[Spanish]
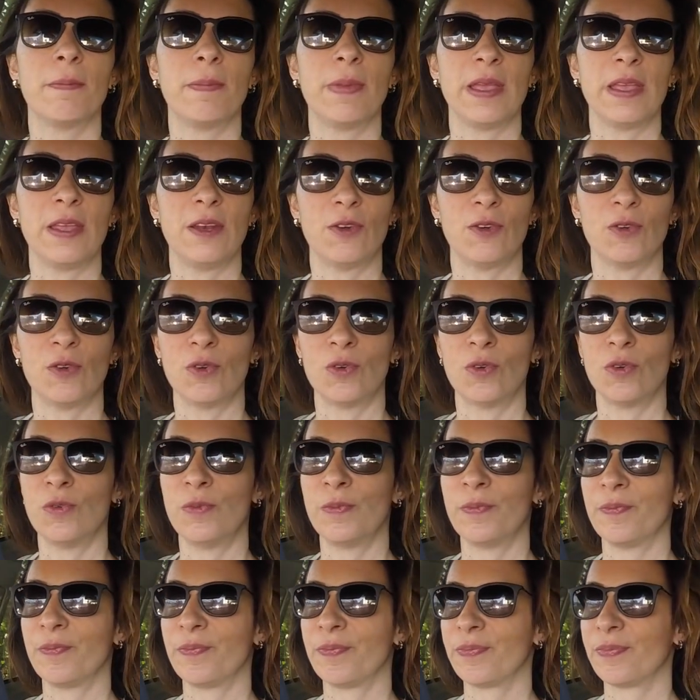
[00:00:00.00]
pero
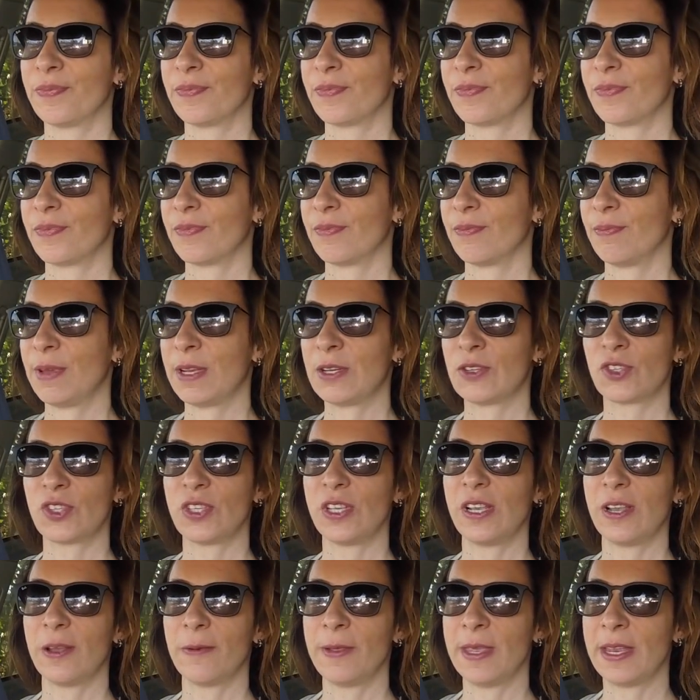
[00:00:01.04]
pero
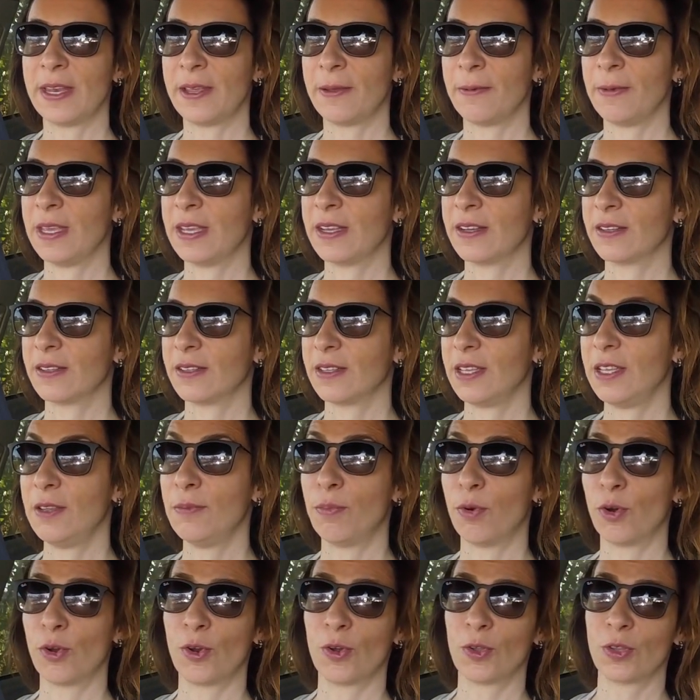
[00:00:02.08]
sí que viene bien. Y
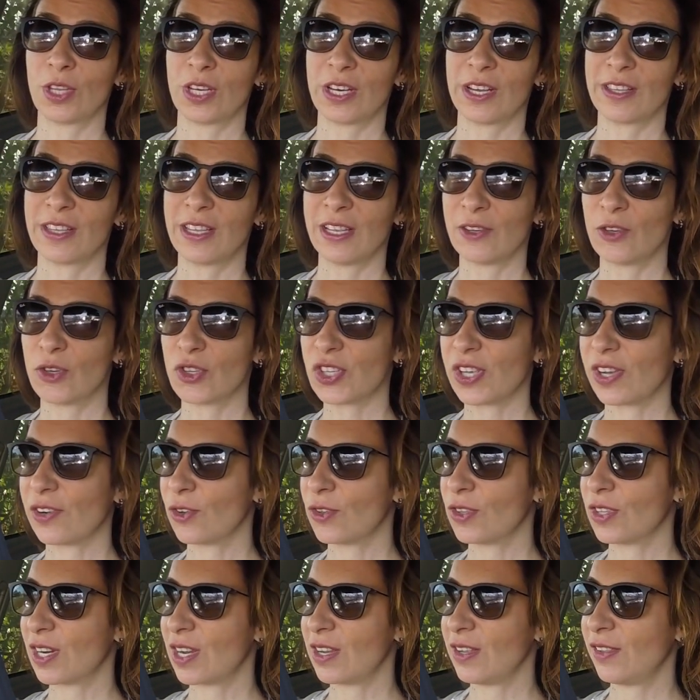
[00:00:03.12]
por otra tengo esa
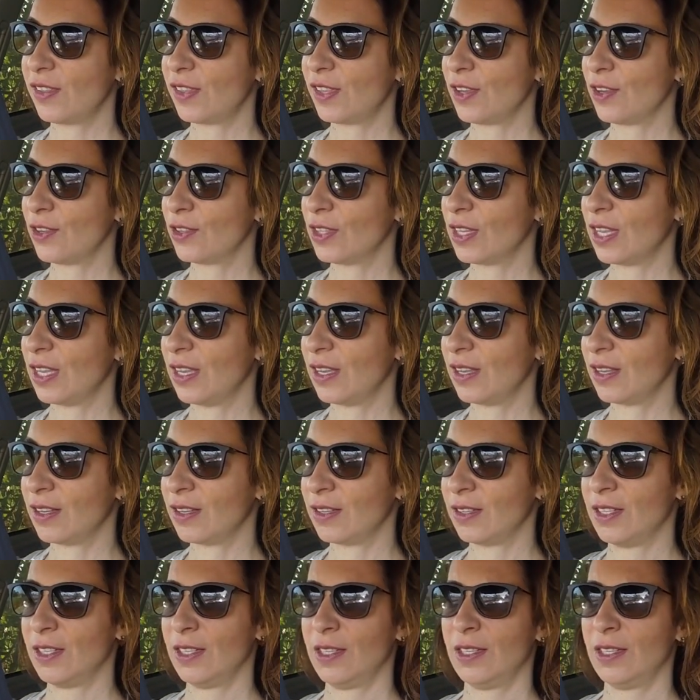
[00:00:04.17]
contradicción de